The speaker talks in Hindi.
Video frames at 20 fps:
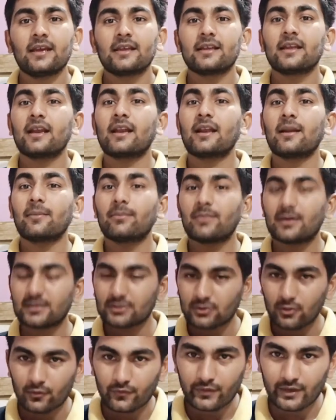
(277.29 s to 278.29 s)
या
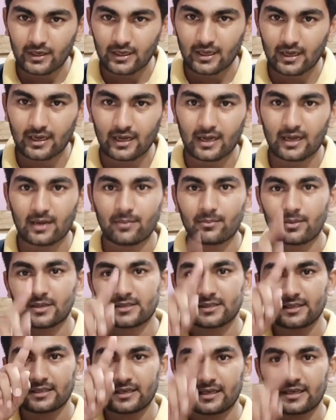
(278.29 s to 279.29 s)
नंबर्स को फिल करना है नंबर
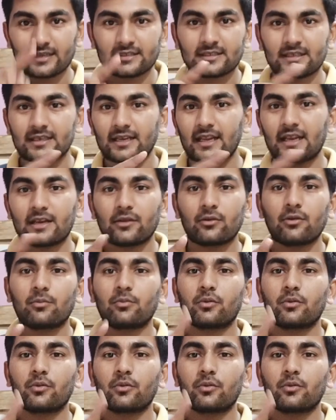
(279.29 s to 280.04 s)
से यदि डिजिट डले हुए